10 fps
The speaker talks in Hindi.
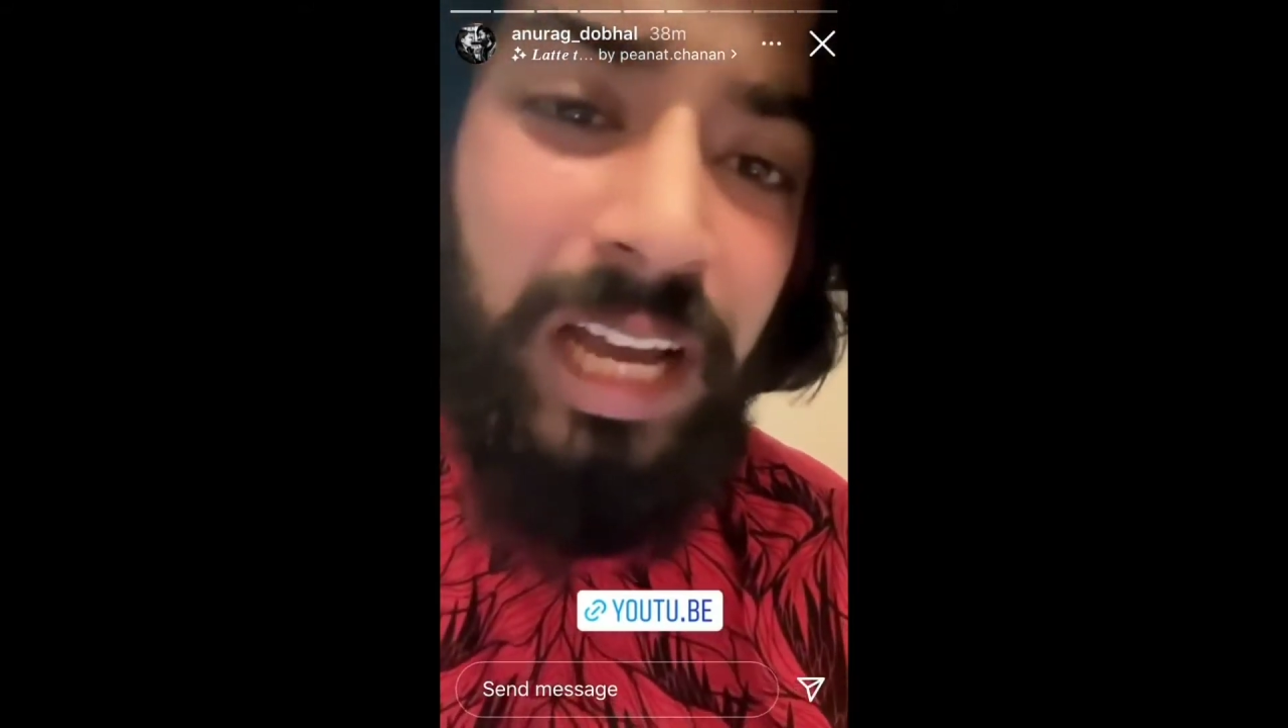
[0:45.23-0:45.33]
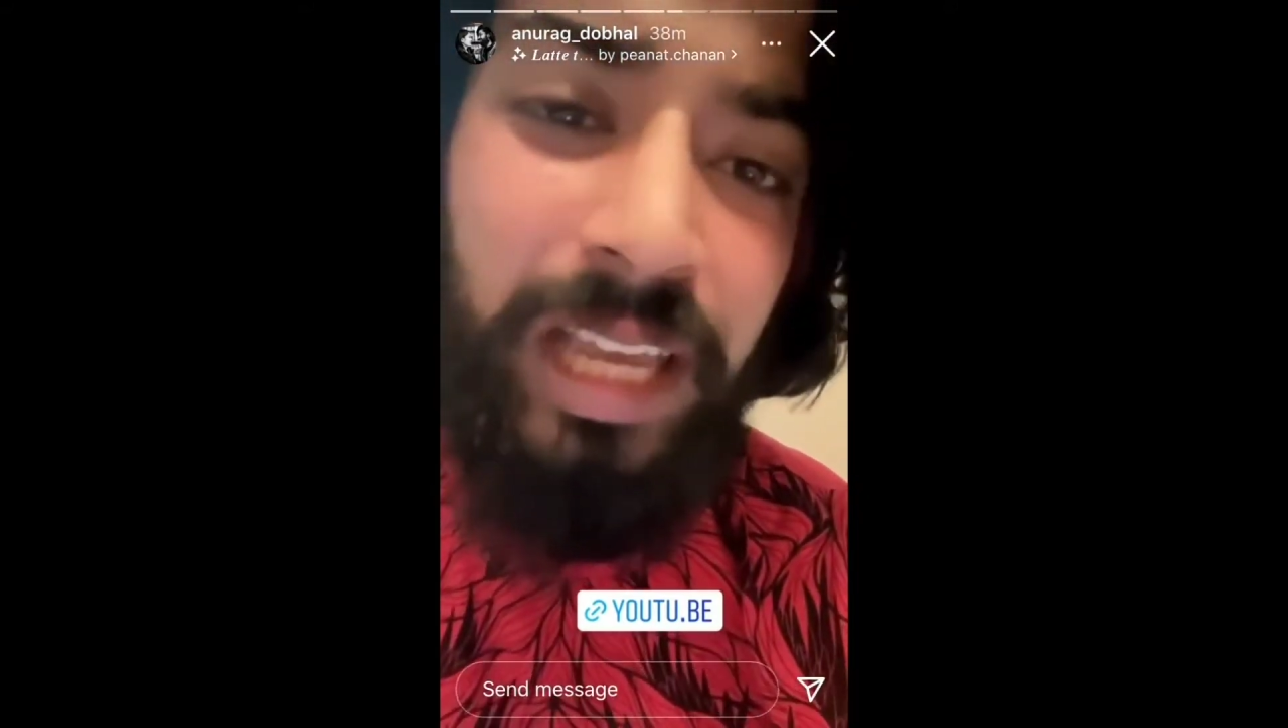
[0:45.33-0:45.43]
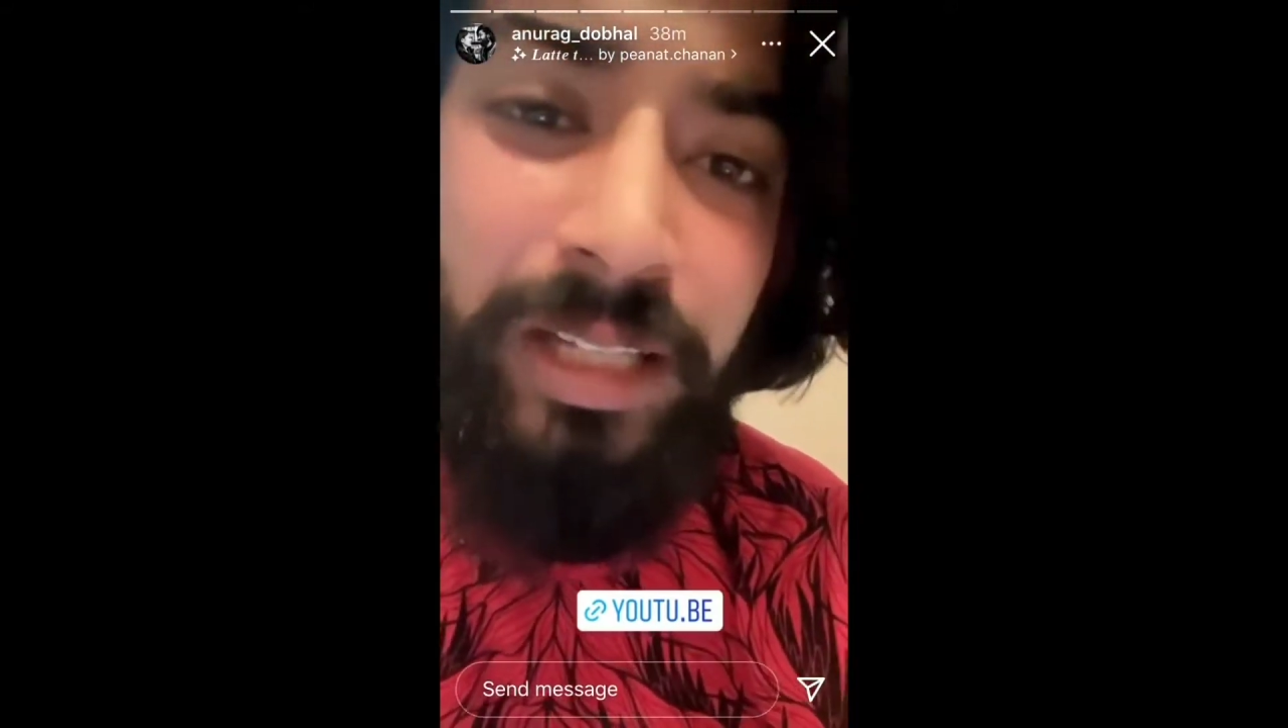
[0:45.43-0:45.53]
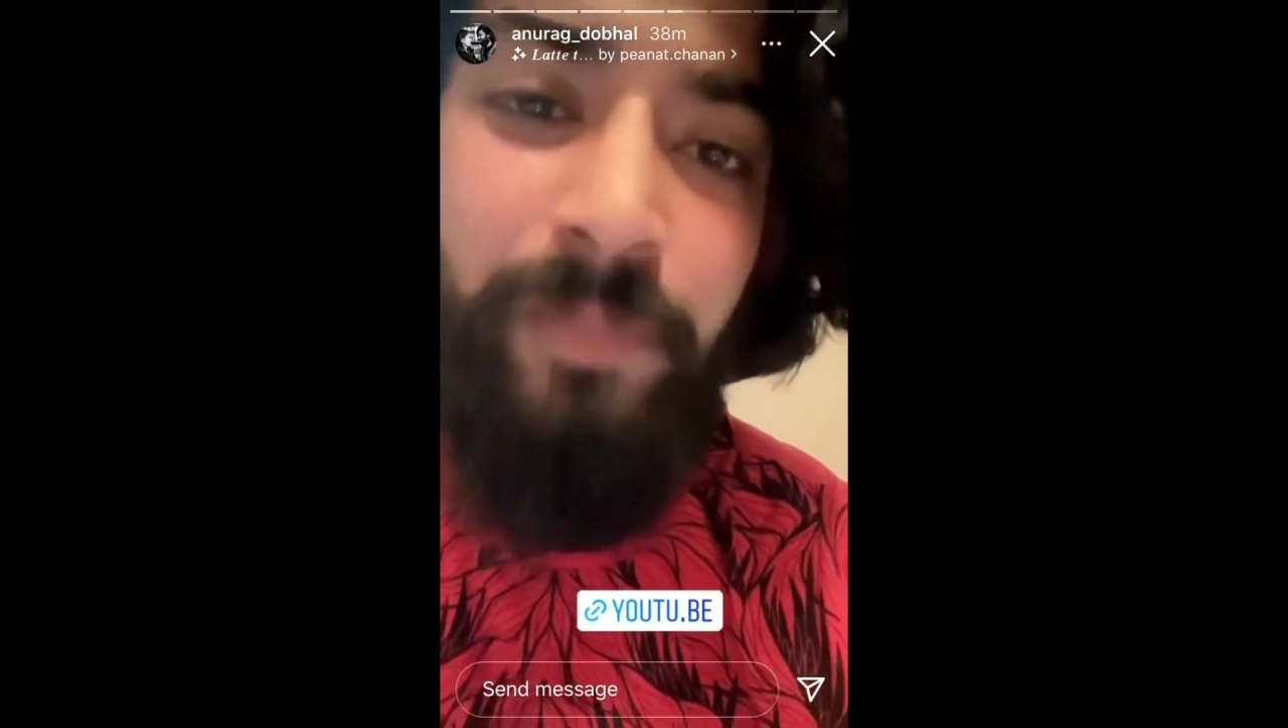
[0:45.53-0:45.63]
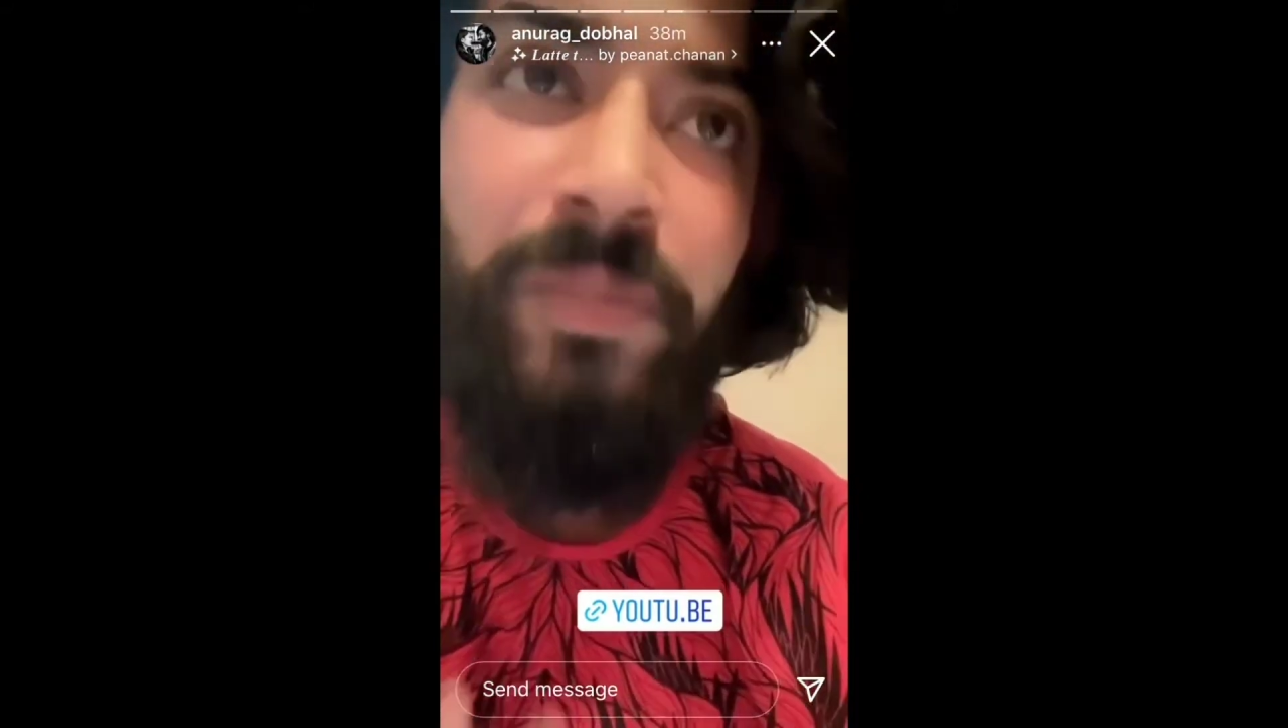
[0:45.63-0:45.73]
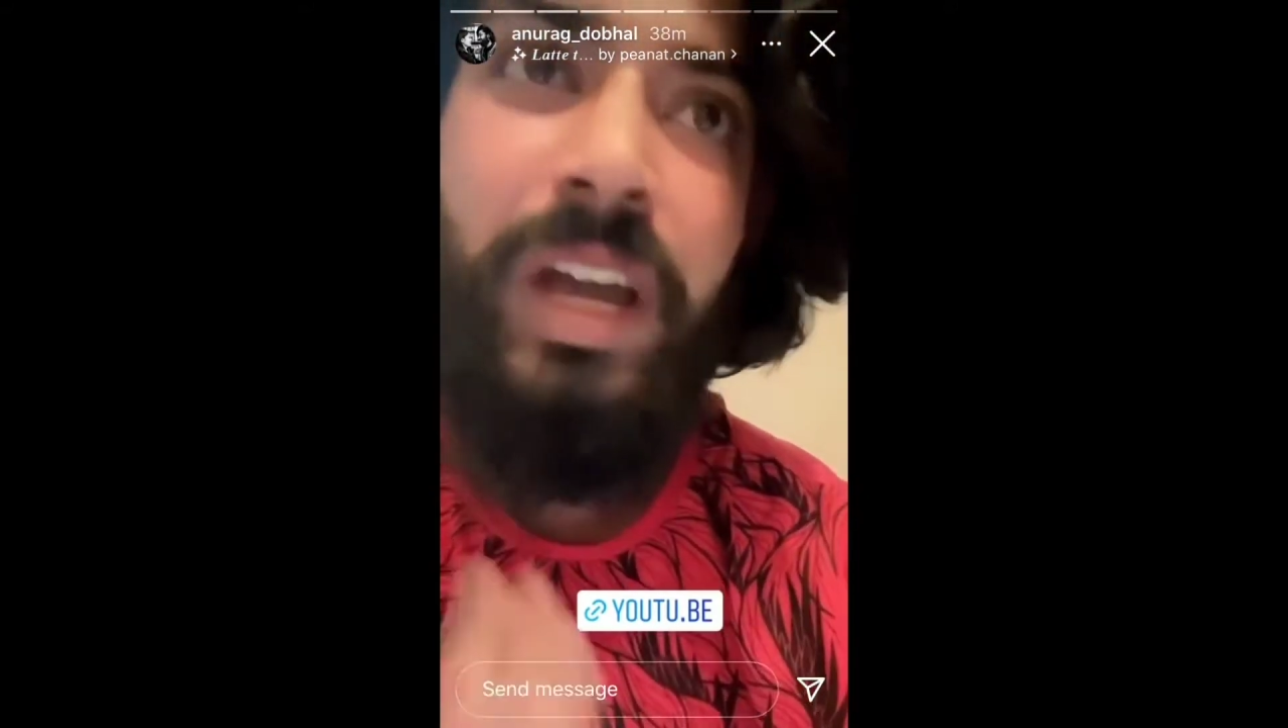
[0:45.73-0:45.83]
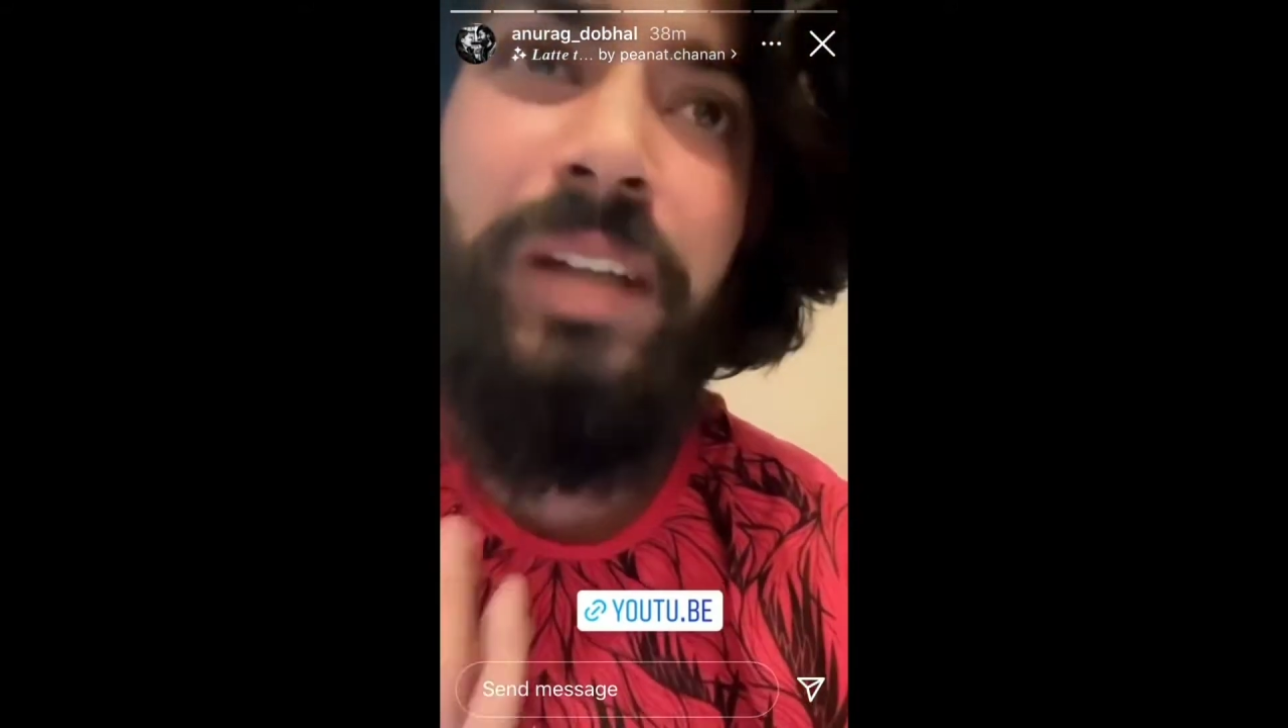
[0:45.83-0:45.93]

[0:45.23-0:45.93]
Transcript: आ गया था